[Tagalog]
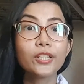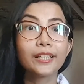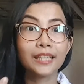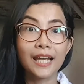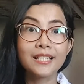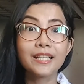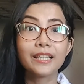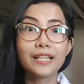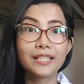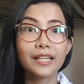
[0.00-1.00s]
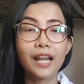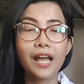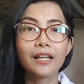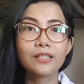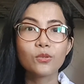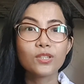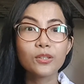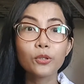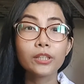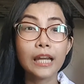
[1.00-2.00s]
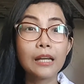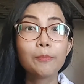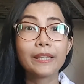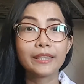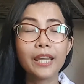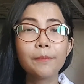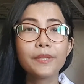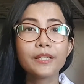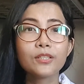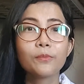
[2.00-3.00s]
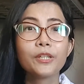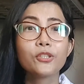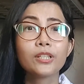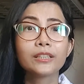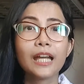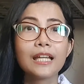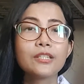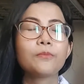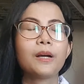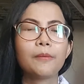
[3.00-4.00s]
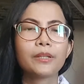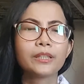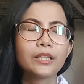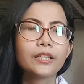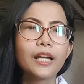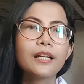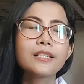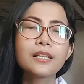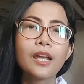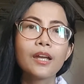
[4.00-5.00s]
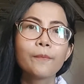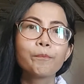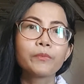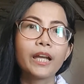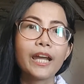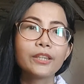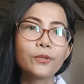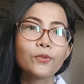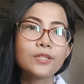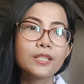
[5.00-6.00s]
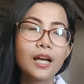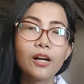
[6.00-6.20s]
medyo nagtaas na din sila. So siguro dahil pandemic, so medyo nagtaas yung mga materials, kahit yung